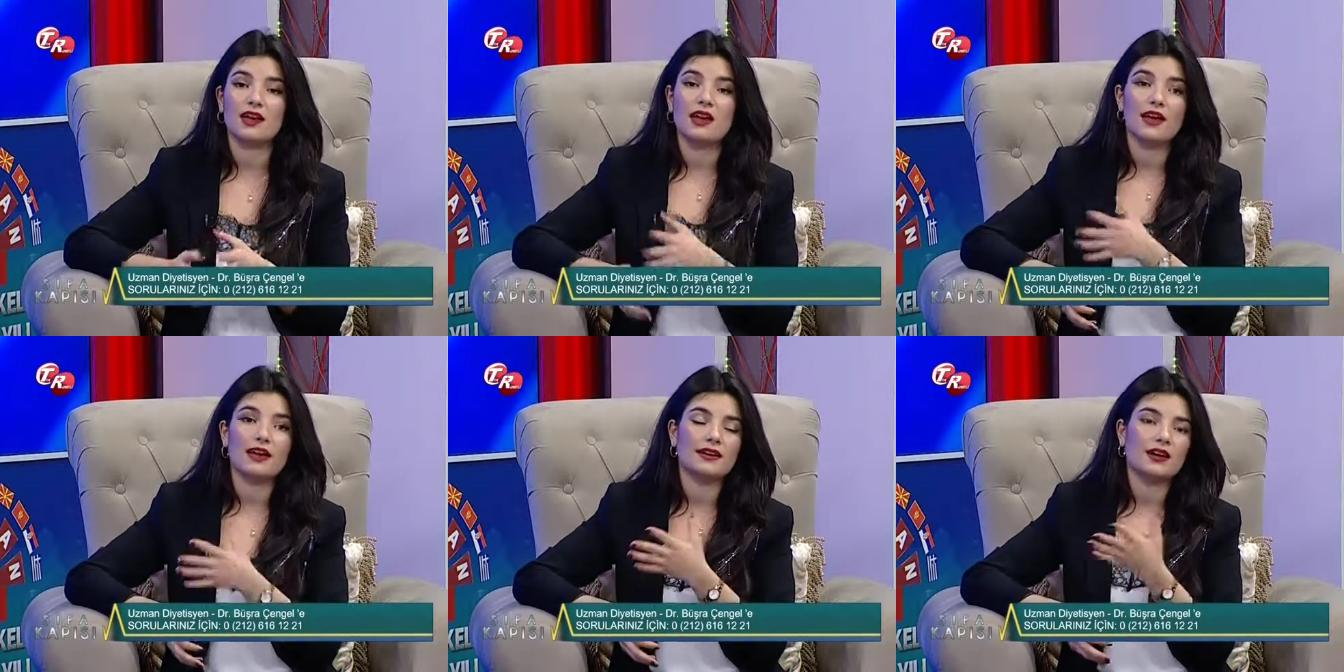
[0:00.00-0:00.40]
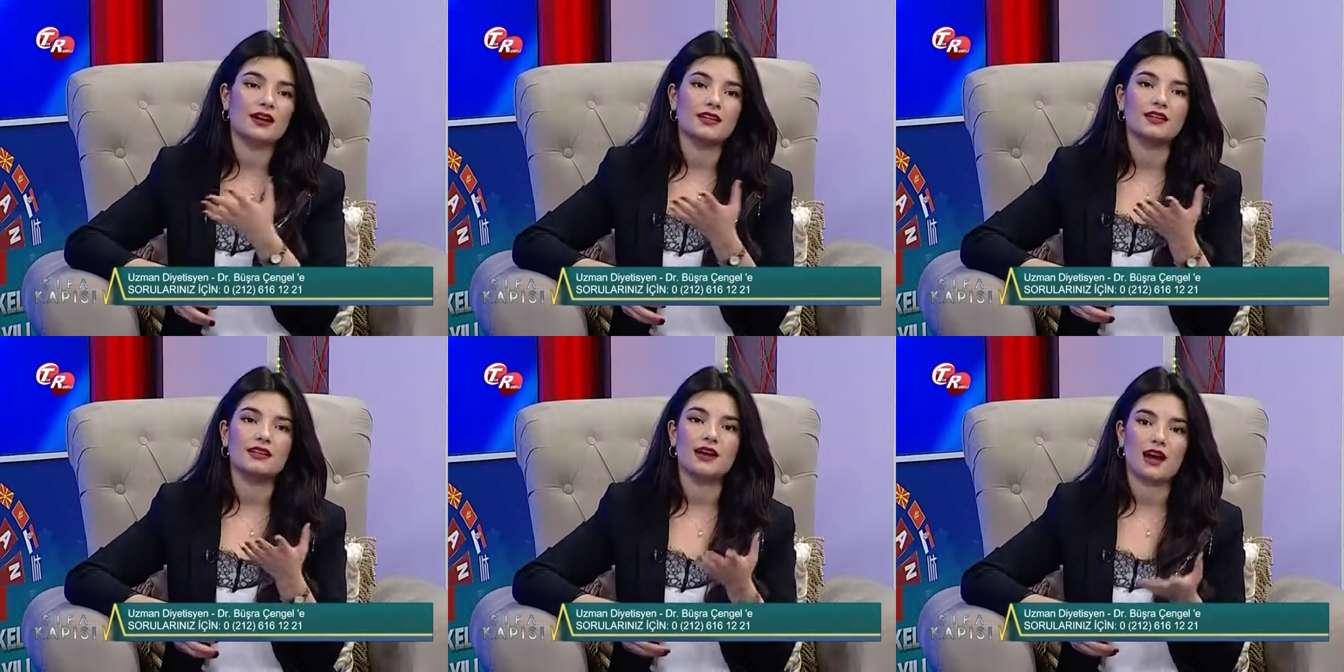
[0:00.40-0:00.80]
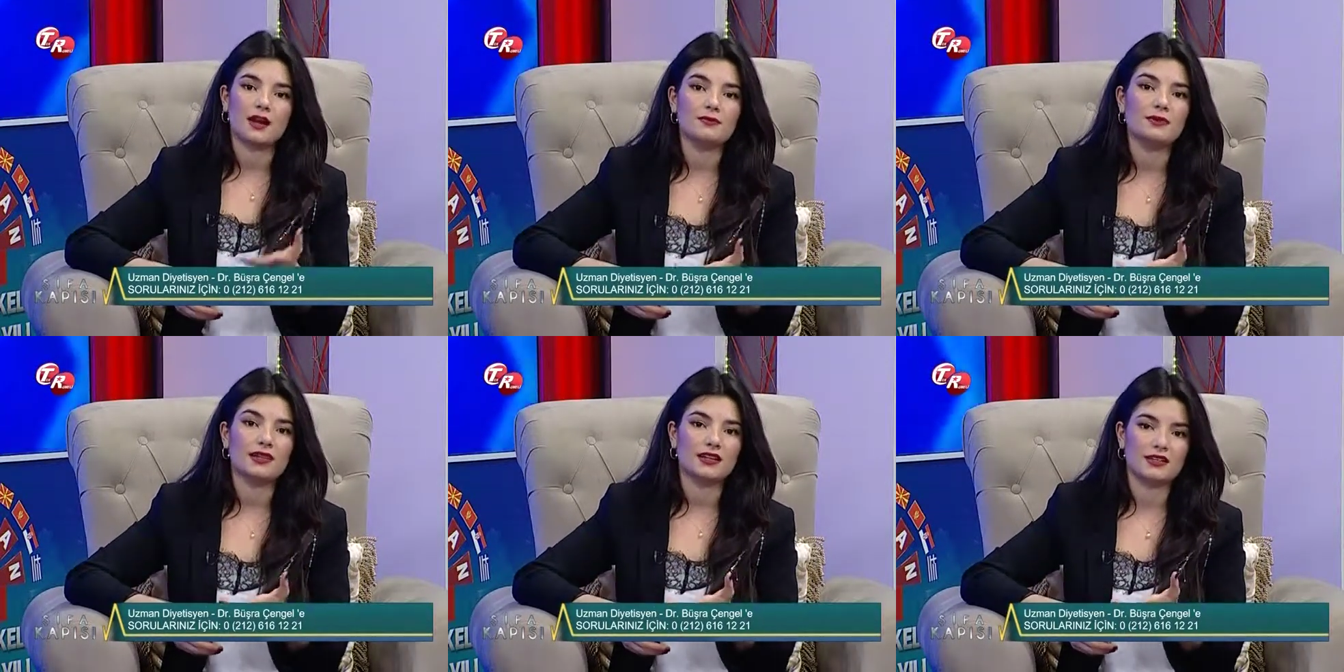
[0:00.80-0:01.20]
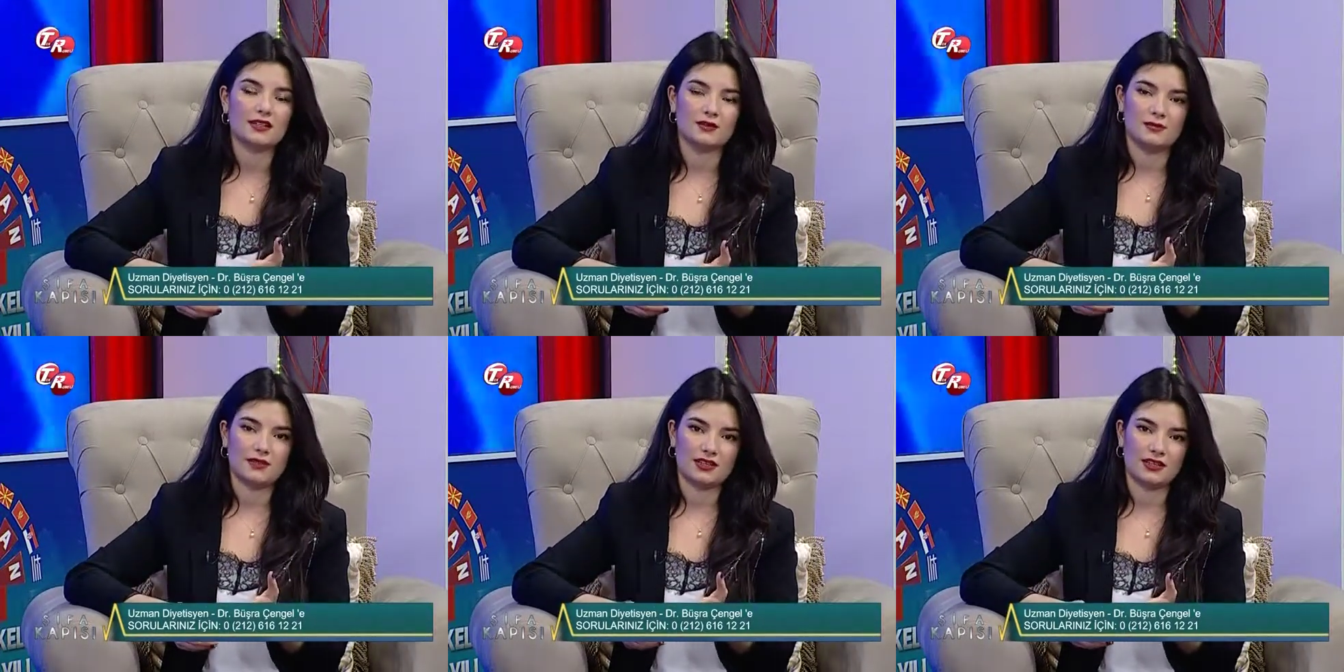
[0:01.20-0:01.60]
herhangi kalple ilgili
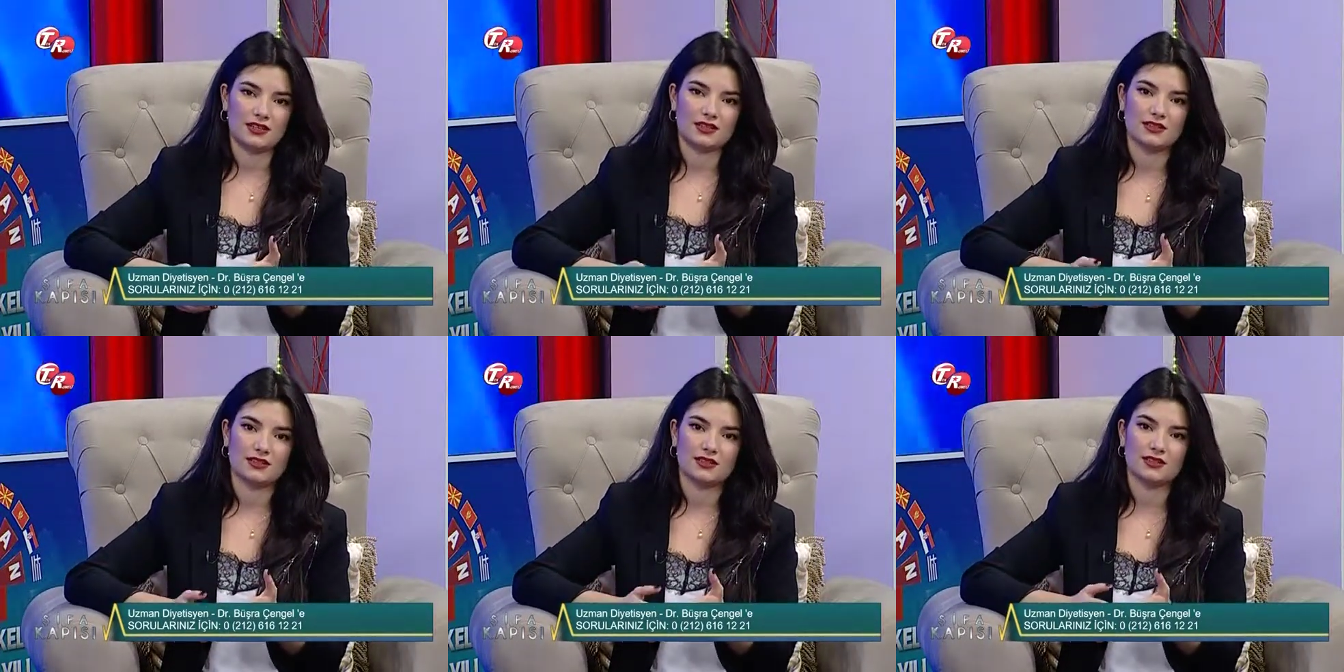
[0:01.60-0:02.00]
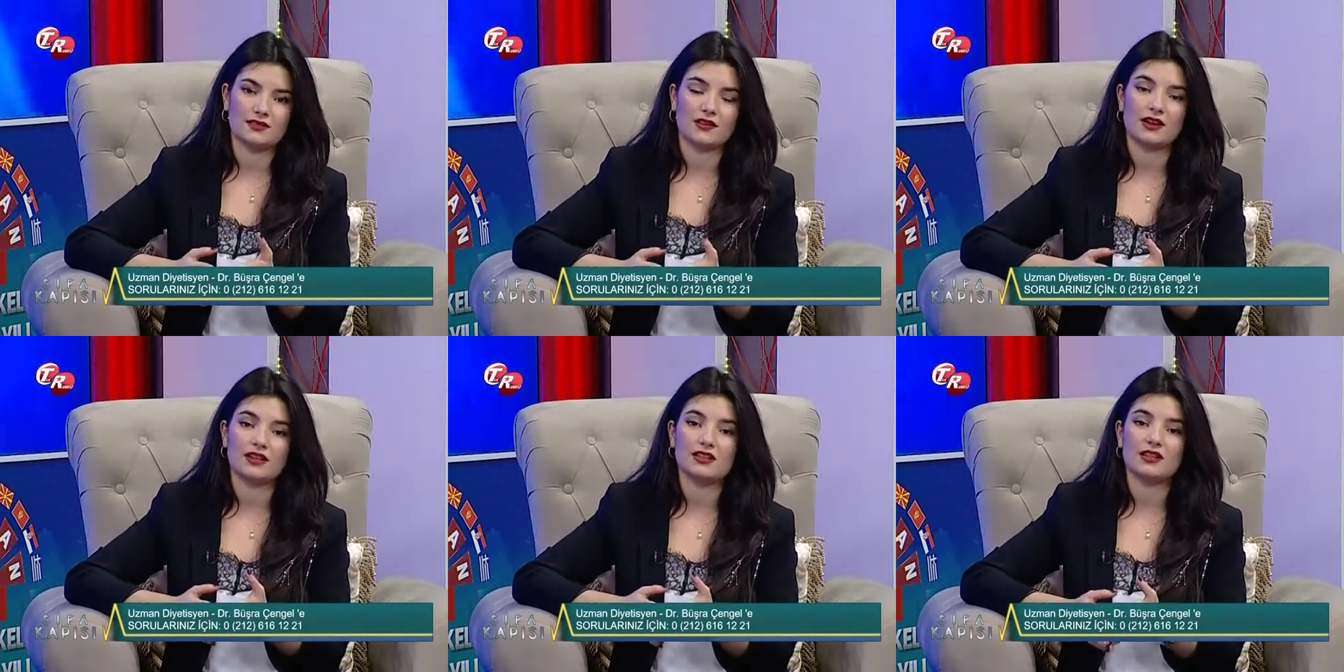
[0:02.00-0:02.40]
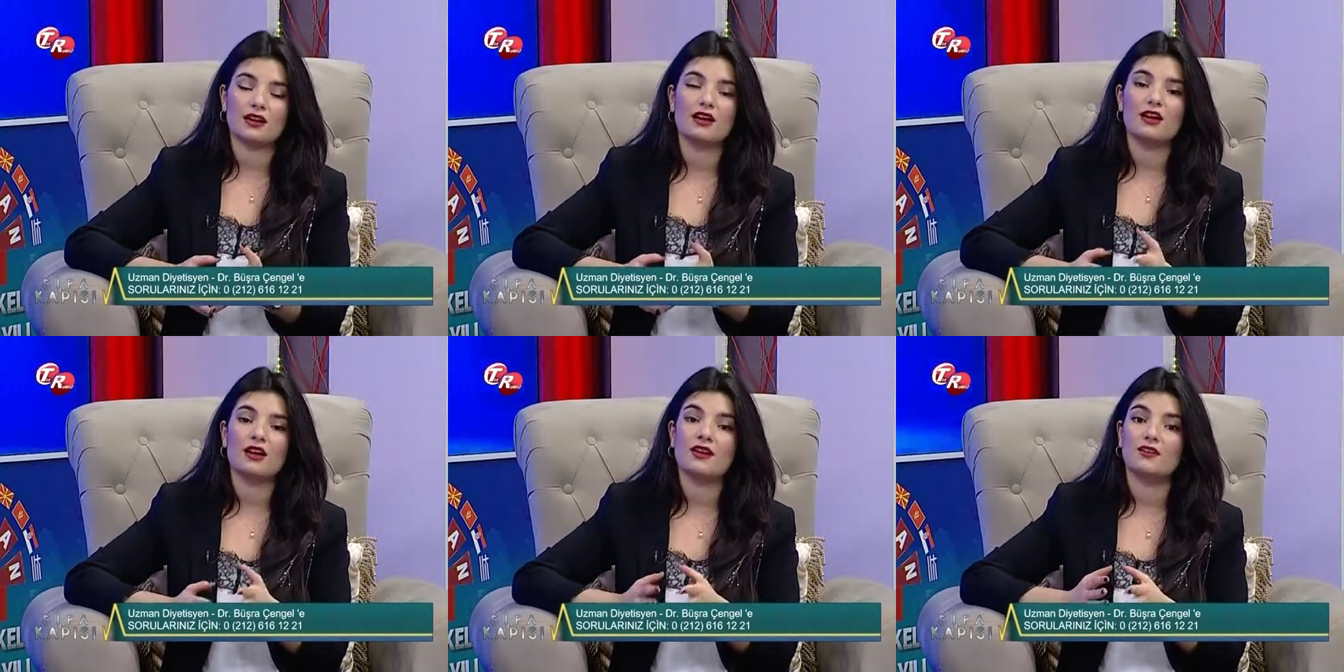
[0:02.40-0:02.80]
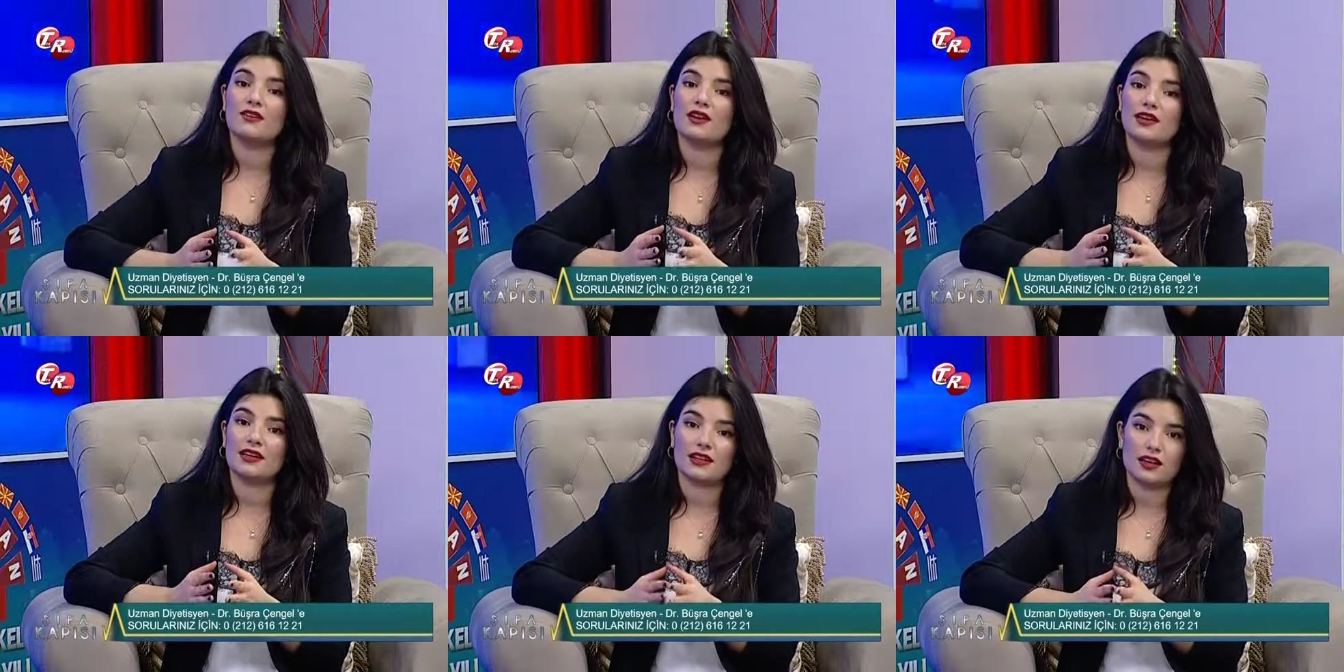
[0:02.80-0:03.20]
bir sıkıntınız varsa ve
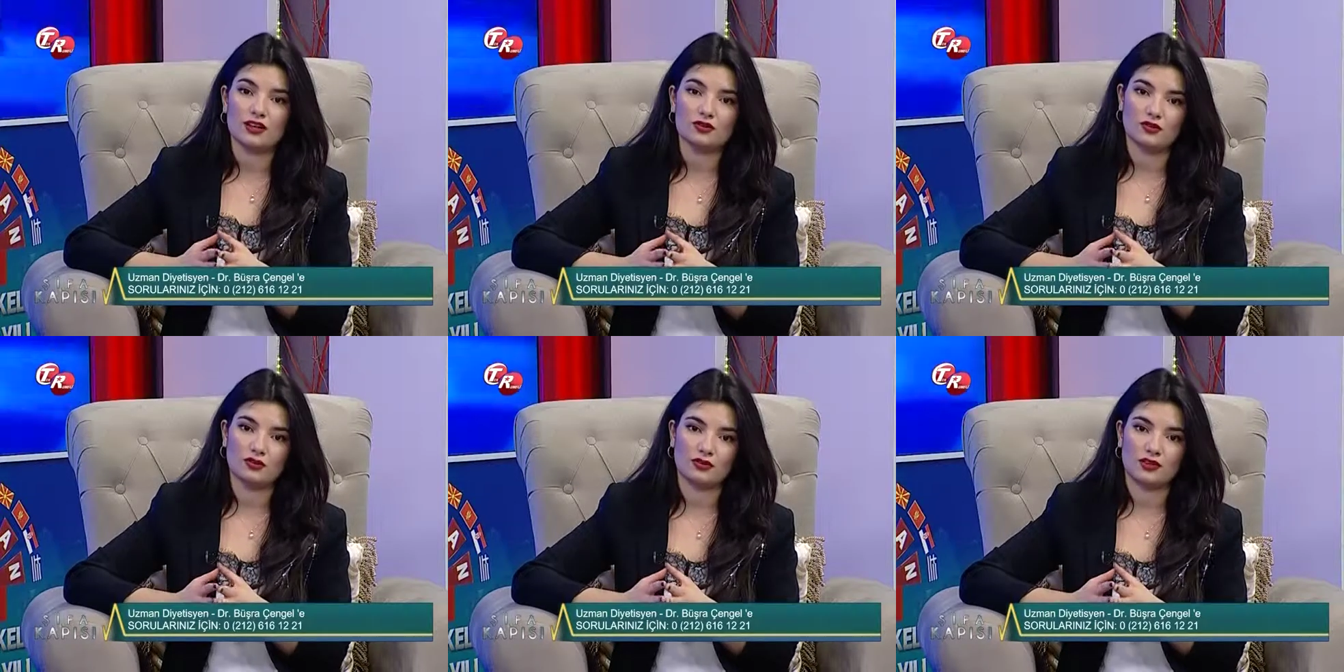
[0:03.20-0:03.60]
ilaç